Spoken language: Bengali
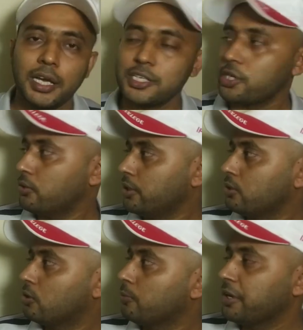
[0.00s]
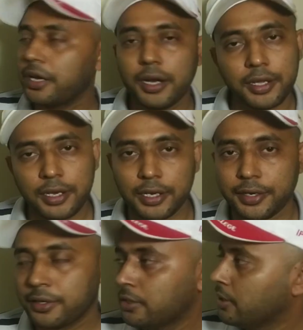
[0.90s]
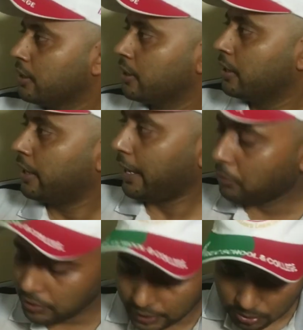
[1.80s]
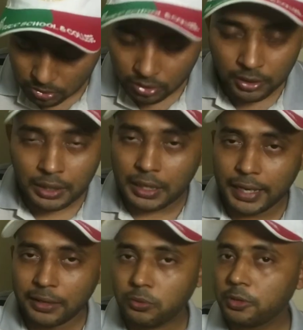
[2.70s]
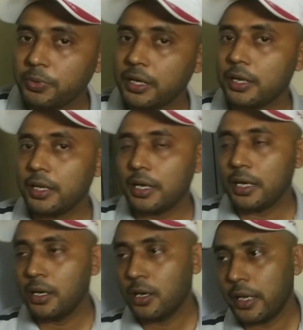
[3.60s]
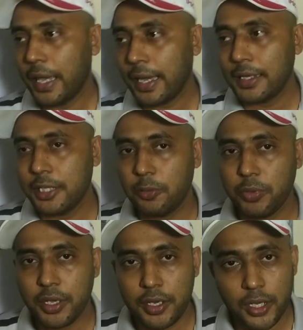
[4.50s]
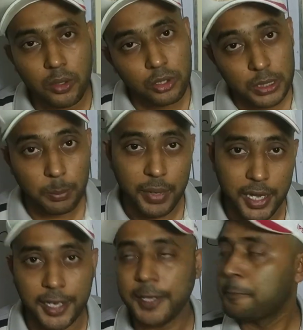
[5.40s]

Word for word: আশা করি দহন বিক্রিয়াটা ক্লিয়ার এখন দেখো একই বিক্রিয়া একাধিক বিক্রিয়াও হতে পারে